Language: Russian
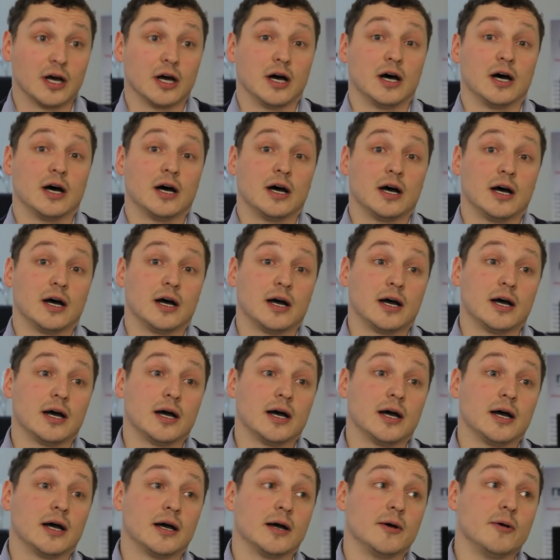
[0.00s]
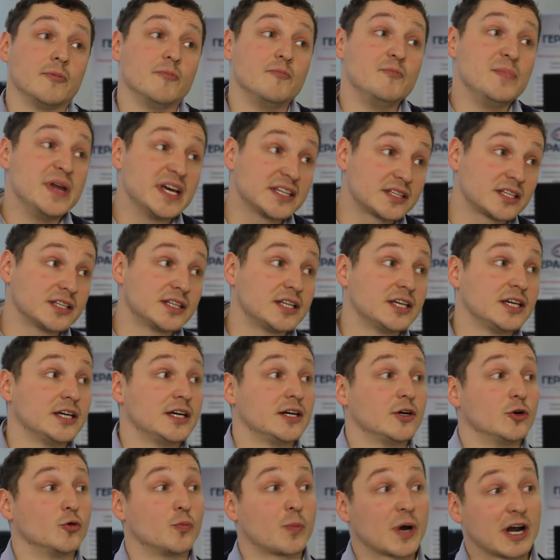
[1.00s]
а,
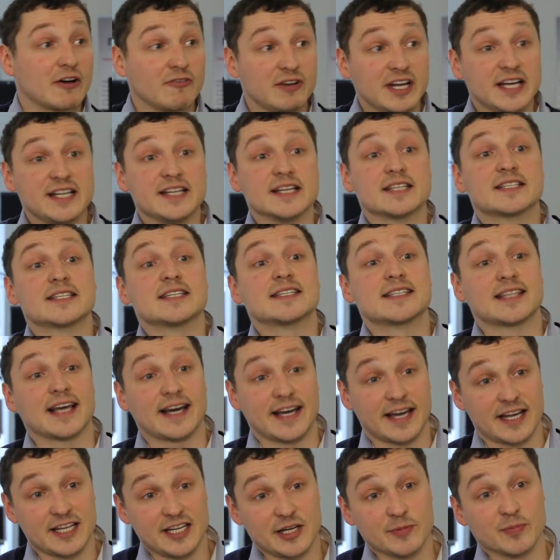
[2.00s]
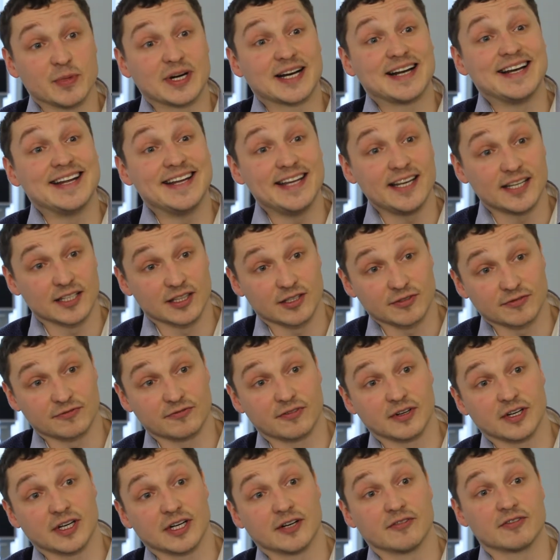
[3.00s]
методы управления состоянием клиентов
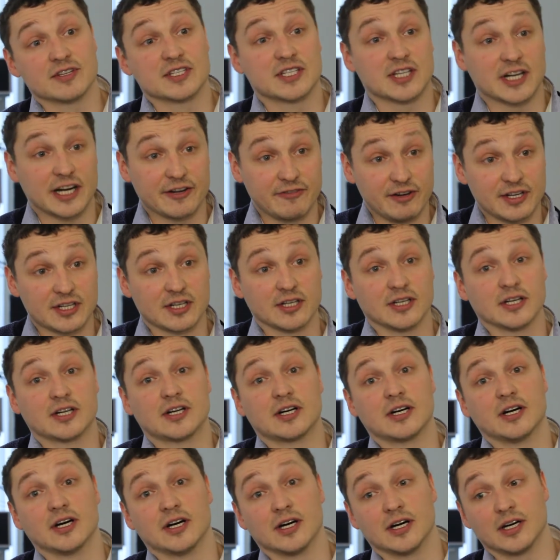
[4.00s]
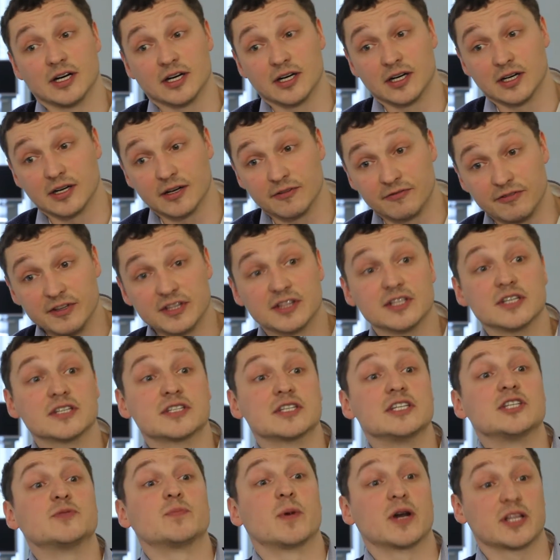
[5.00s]
а, в оздоровительных
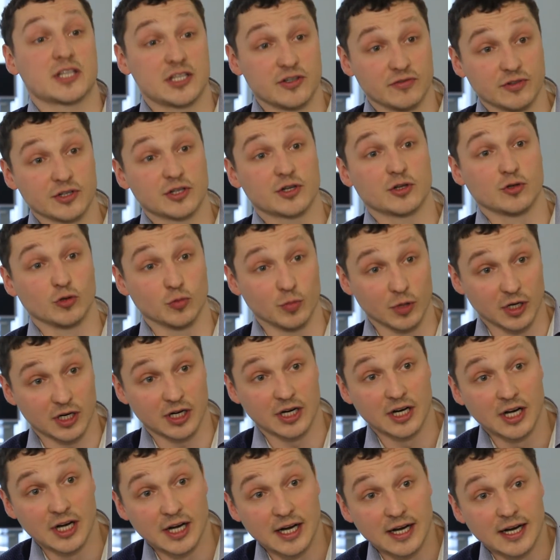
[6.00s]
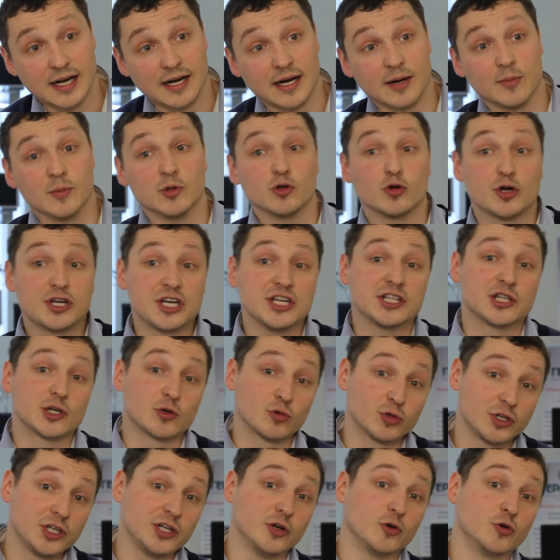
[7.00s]
фитнес и спортивных клубах – Многие
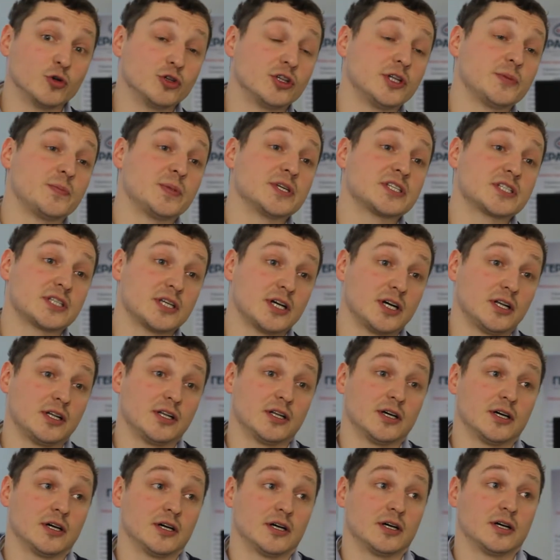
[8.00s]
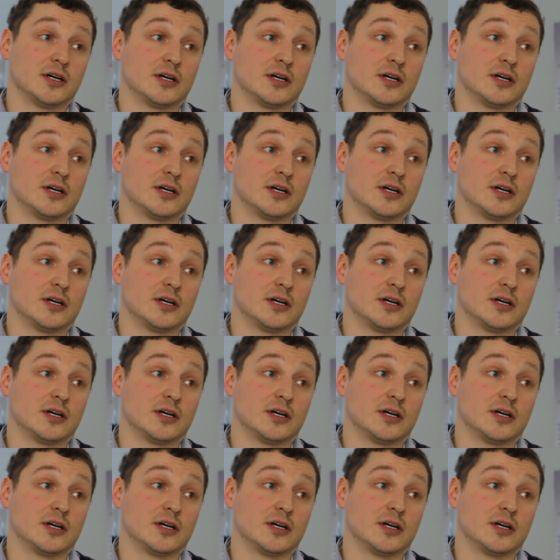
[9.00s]
труды он написал э,